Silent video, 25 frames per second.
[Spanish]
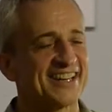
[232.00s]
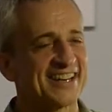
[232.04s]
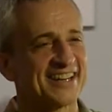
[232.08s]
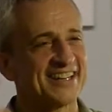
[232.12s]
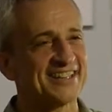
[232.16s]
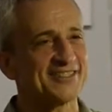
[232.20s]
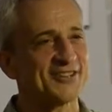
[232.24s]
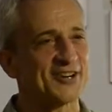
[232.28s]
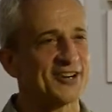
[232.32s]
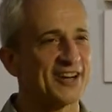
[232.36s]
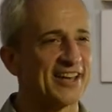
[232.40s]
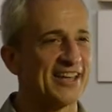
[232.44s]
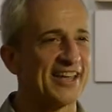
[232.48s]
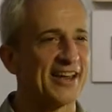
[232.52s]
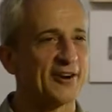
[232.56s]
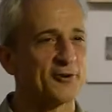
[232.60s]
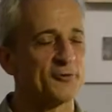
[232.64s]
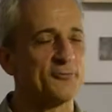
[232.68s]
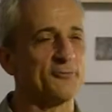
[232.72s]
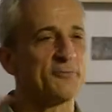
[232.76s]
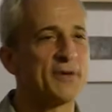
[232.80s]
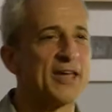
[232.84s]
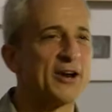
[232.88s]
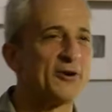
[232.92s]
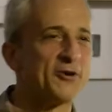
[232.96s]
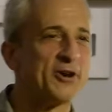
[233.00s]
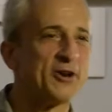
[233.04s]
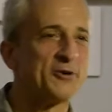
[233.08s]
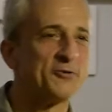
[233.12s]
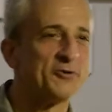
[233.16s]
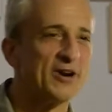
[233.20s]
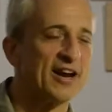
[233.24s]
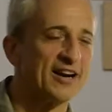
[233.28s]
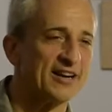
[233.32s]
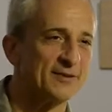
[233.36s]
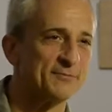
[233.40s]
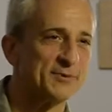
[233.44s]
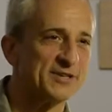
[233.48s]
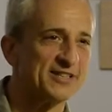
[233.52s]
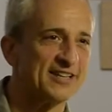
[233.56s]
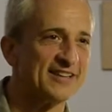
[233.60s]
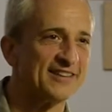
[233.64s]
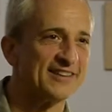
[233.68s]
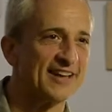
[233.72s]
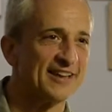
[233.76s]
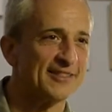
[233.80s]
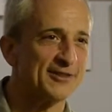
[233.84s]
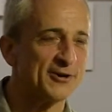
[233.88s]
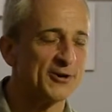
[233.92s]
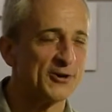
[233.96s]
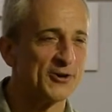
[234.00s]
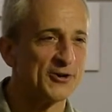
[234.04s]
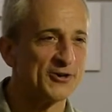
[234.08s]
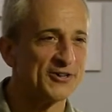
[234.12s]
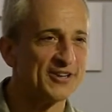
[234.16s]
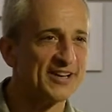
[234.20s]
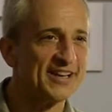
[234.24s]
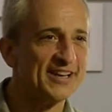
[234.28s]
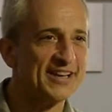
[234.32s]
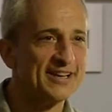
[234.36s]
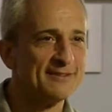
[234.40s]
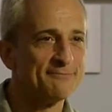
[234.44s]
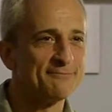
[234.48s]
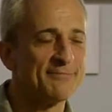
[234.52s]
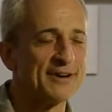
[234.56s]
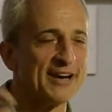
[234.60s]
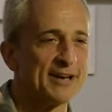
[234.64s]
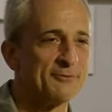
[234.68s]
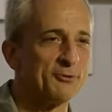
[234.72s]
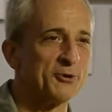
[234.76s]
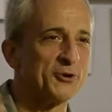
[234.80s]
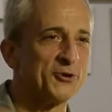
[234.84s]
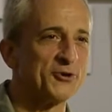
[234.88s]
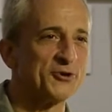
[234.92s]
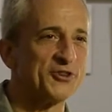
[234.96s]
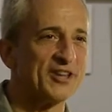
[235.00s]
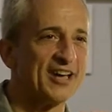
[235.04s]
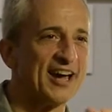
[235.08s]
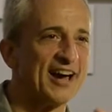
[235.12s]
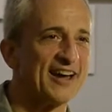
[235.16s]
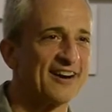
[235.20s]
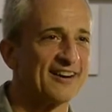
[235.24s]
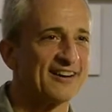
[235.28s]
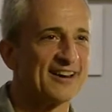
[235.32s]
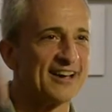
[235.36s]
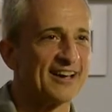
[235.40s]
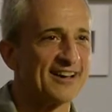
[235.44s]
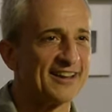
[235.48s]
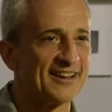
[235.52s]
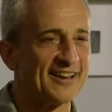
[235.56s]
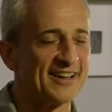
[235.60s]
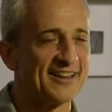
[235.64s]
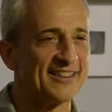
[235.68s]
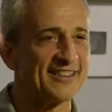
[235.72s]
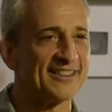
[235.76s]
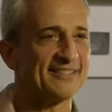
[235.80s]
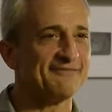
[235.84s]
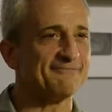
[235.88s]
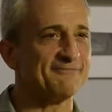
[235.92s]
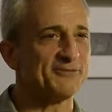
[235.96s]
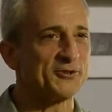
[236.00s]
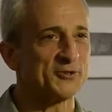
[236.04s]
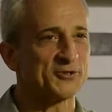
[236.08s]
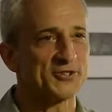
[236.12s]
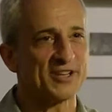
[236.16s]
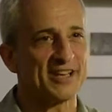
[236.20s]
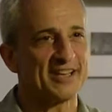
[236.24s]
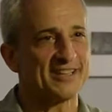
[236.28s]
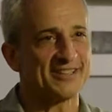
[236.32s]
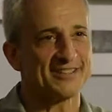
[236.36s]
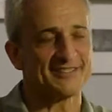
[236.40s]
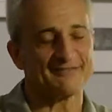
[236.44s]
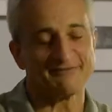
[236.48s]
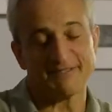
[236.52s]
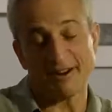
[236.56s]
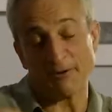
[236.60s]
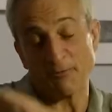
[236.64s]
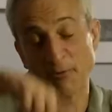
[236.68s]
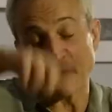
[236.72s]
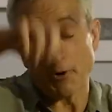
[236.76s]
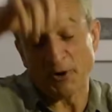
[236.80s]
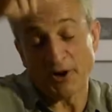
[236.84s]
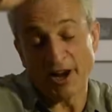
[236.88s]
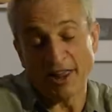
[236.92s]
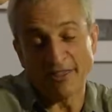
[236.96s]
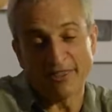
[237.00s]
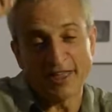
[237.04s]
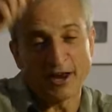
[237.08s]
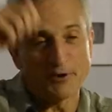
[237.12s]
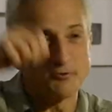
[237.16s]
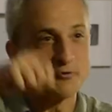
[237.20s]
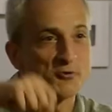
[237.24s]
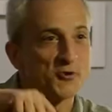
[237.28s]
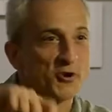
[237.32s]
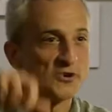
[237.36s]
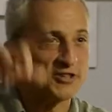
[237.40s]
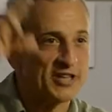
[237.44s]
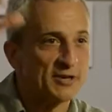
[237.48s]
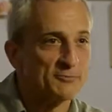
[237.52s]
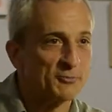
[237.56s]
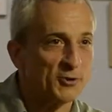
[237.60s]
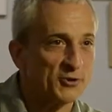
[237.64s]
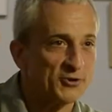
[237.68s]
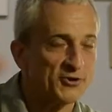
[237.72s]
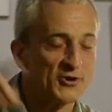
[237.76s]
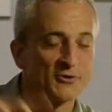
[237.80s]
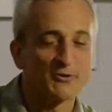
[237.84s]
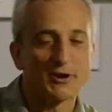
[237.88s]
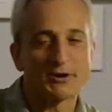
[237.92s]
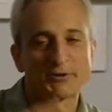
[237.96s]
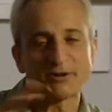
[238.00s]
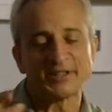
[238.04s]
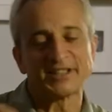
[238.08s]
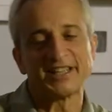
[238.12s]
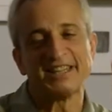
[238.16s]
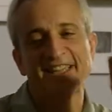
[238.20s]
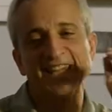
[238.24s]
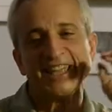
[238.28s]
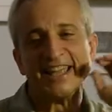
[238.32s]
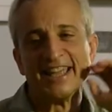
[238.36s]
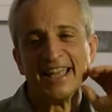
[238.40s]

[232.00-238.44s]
de Cristo Rey, irrumpieron en una representación para boicotearla, no sé, a lo mejor lanzar un cóctel botó o algo así.